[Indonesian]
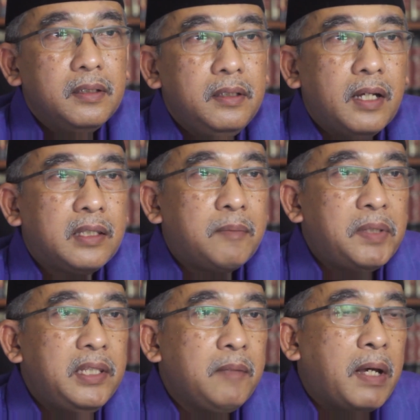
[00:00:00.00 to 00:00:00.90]
Yang
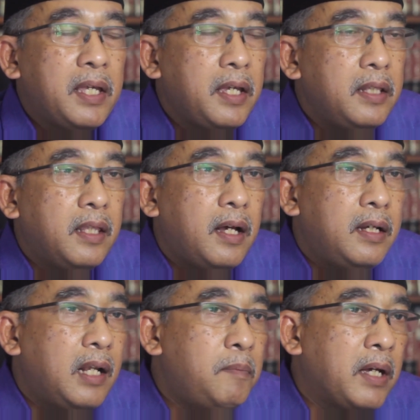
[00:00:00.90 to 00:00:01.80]
terpenting bagi kita
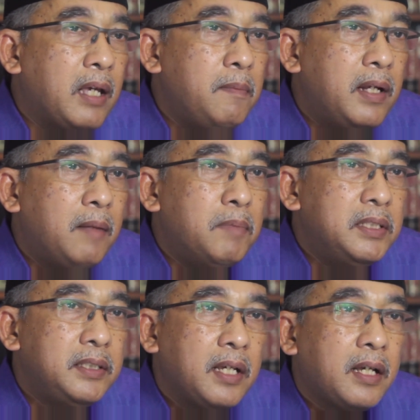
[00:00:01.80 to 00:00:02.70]
adalah bagaimana
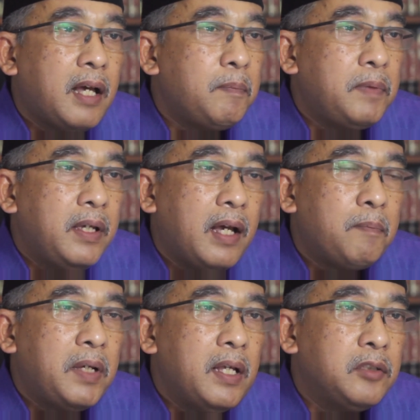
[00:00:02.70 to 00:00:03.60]
mensikapi
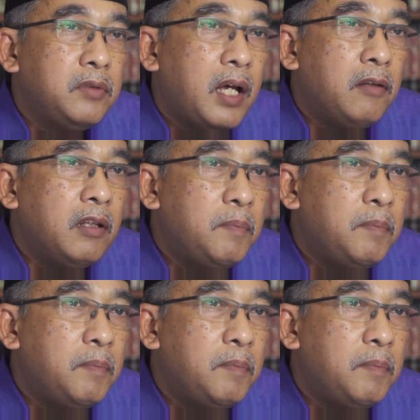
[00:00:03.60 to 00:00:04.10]
apa yang sudah Allah